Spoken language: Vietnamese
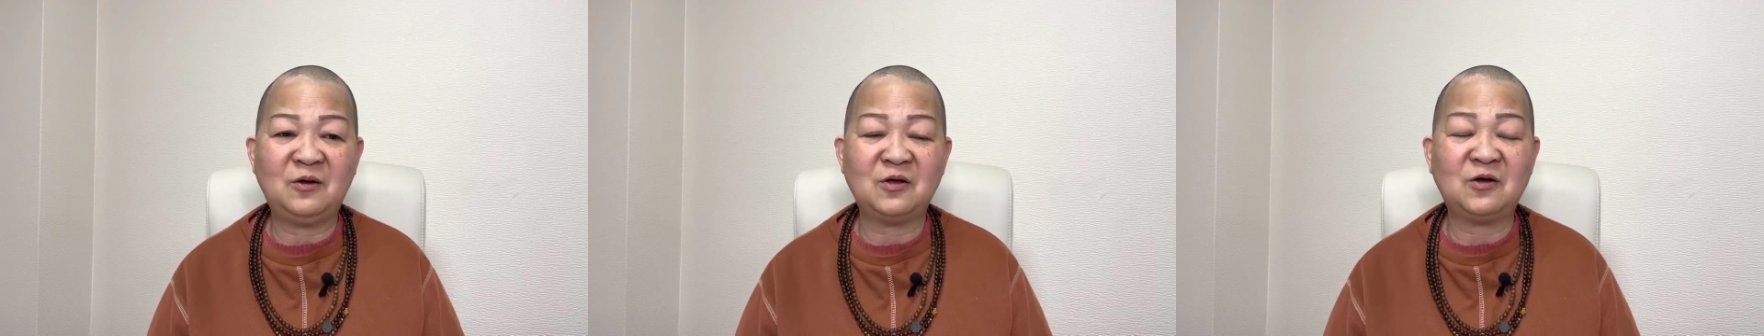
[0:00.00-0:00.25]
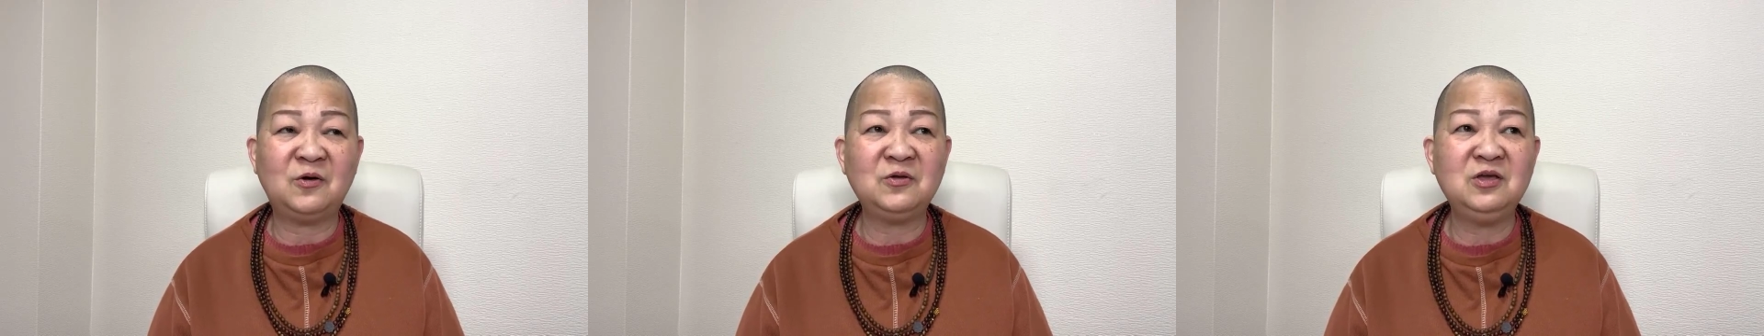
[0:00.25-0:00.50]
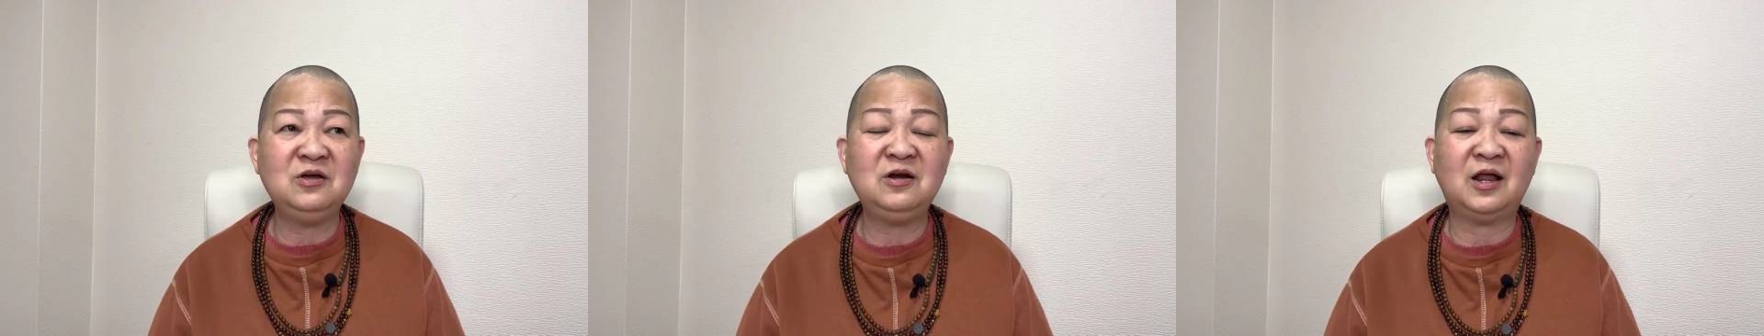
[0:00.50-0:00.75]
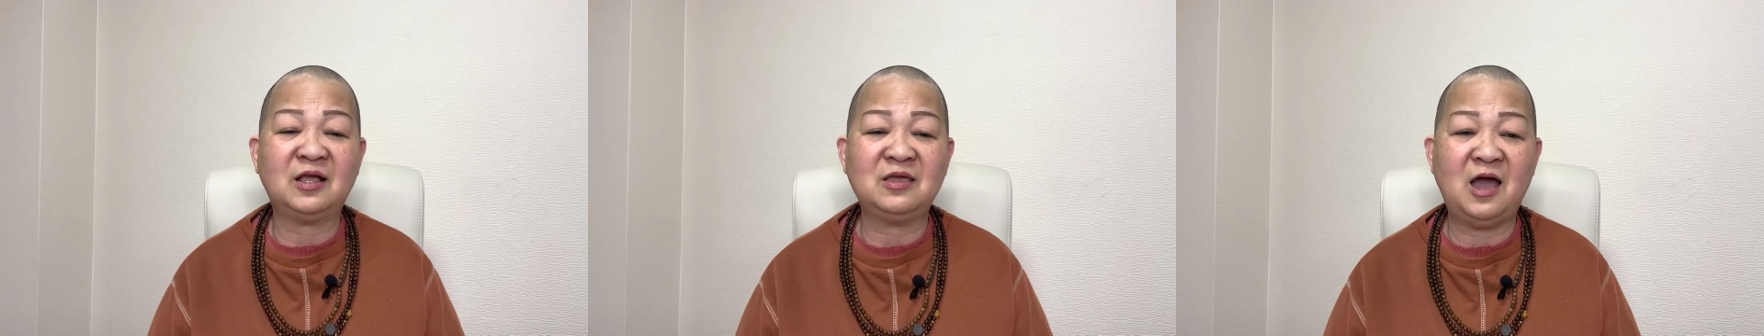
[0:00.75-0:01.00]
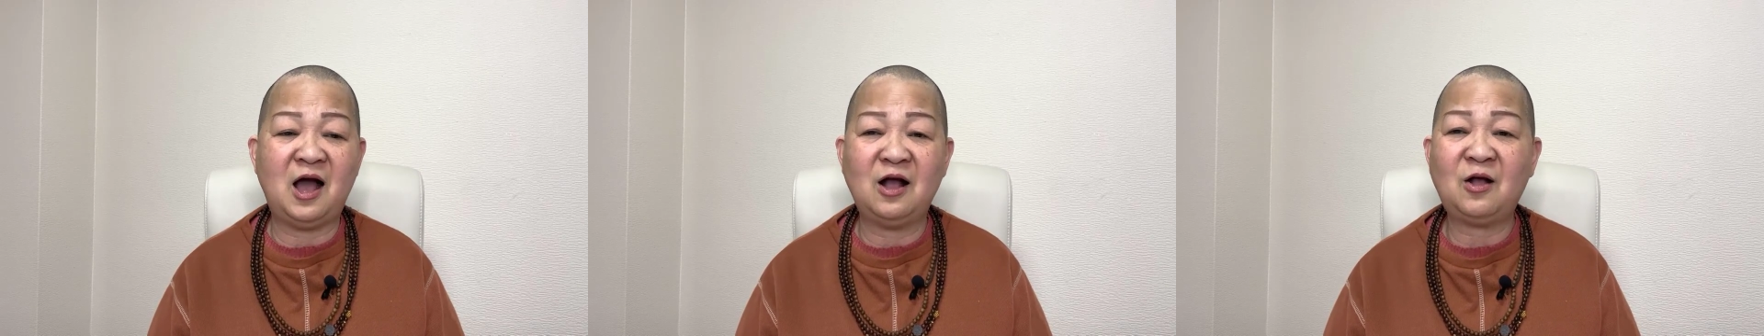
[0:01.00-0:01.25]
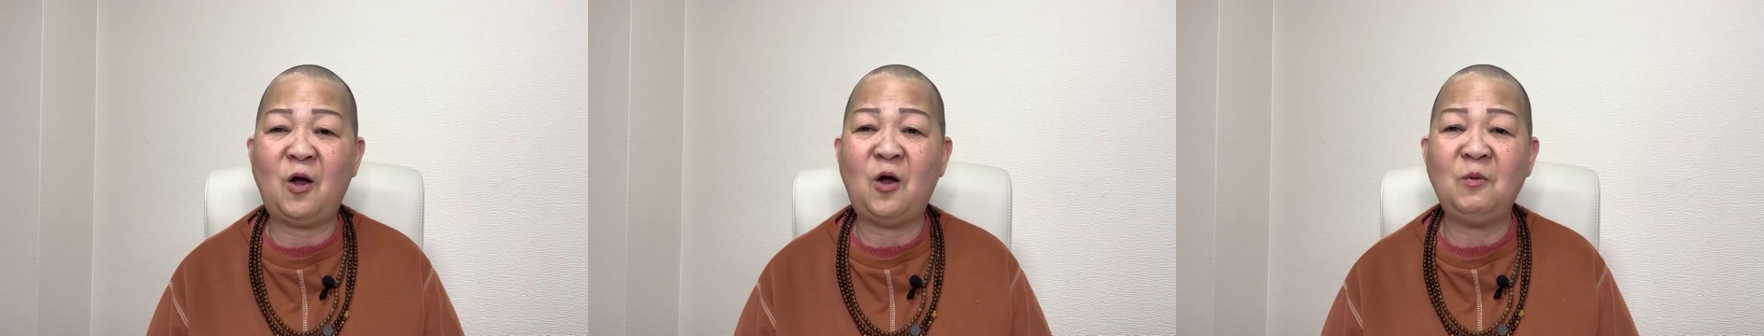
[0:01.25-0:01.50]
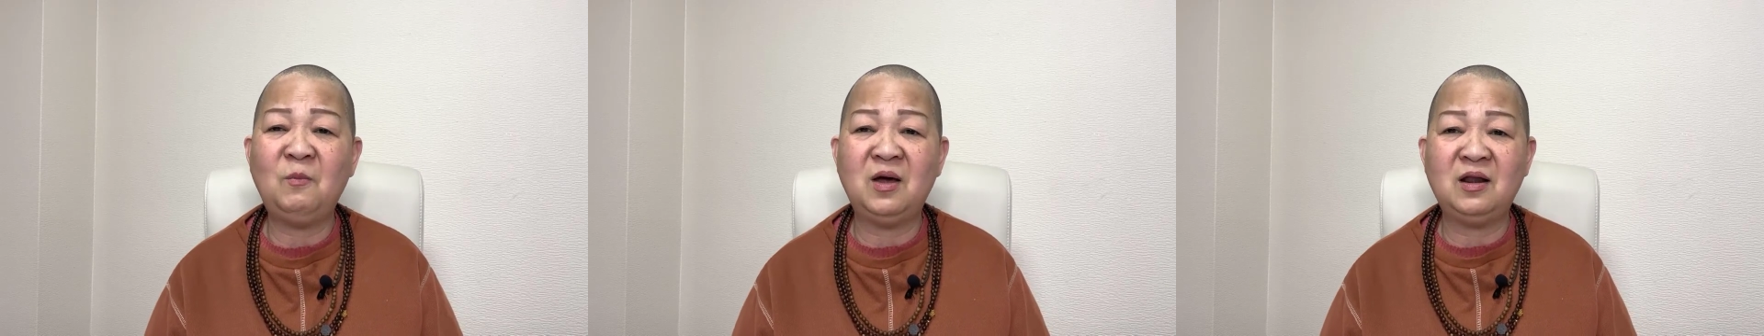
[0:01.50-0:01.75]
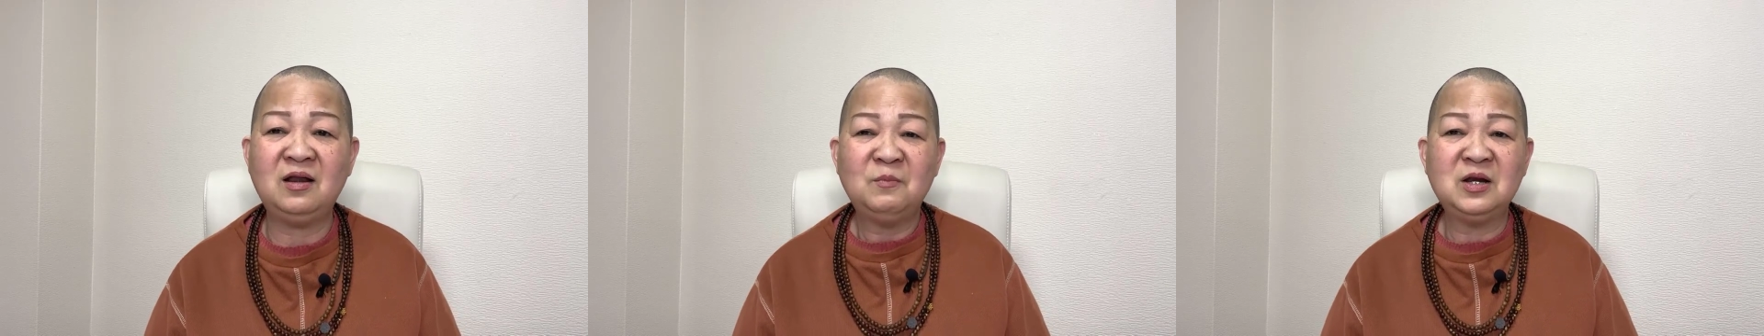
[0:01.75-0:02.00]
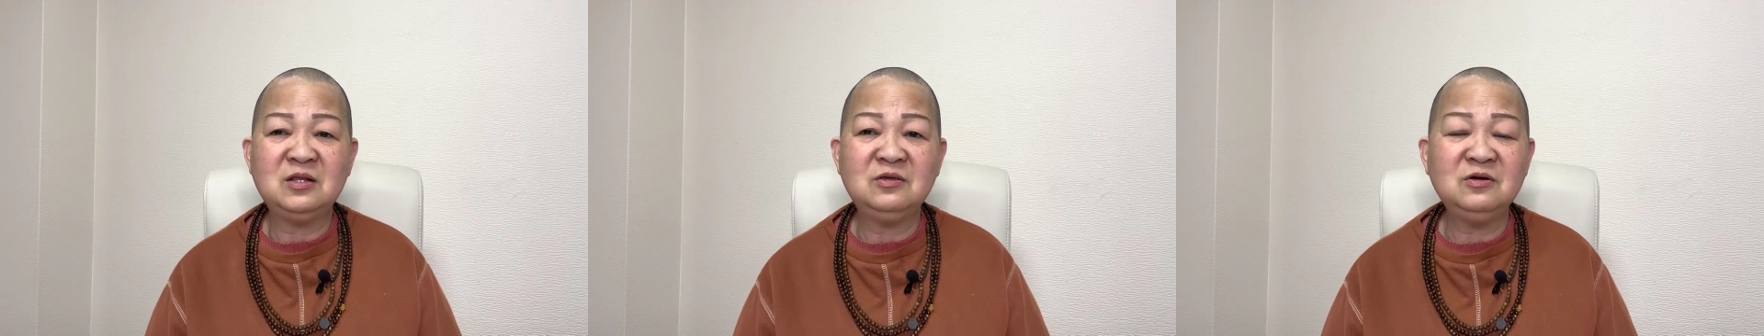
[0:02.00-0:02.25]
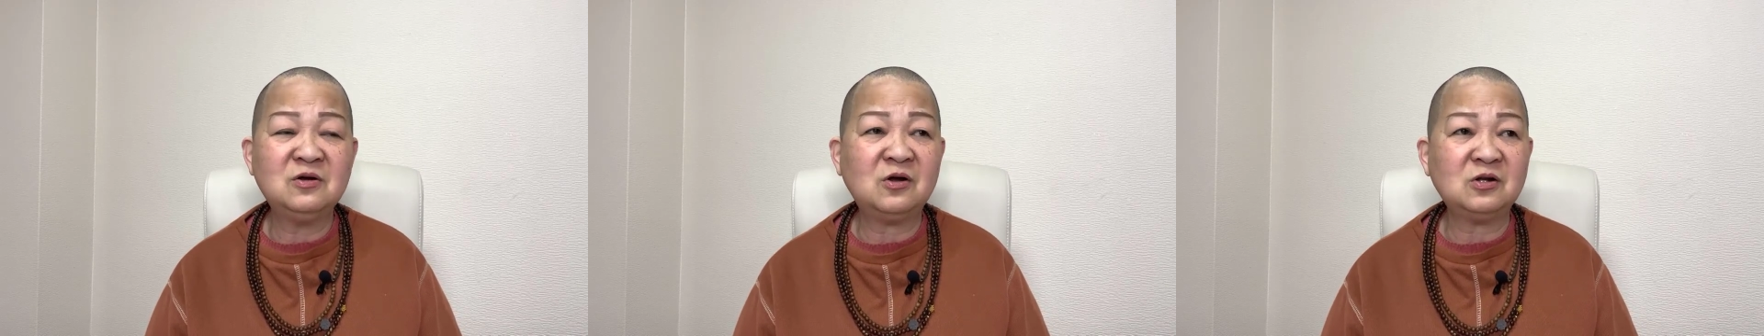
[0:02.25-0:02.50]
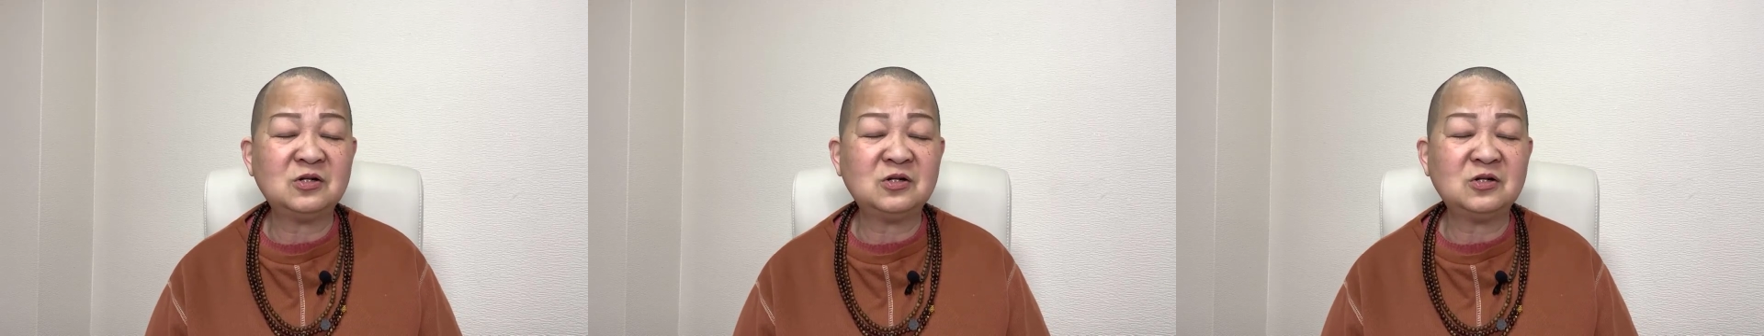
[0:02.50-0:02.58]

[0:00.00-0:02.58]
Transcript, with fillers: rồi coi như là vợ con mình, mình chưa có